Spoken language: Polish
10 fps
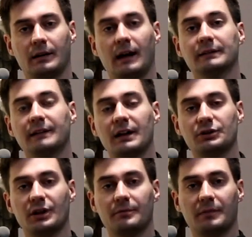
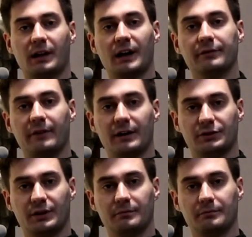Annaszem,
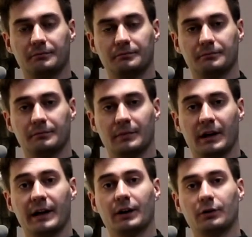Kajfaszem,
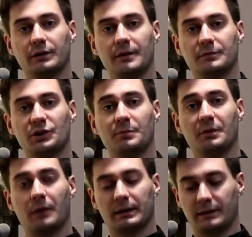Herodem czy
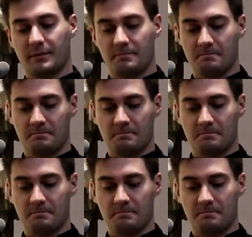Piłatem.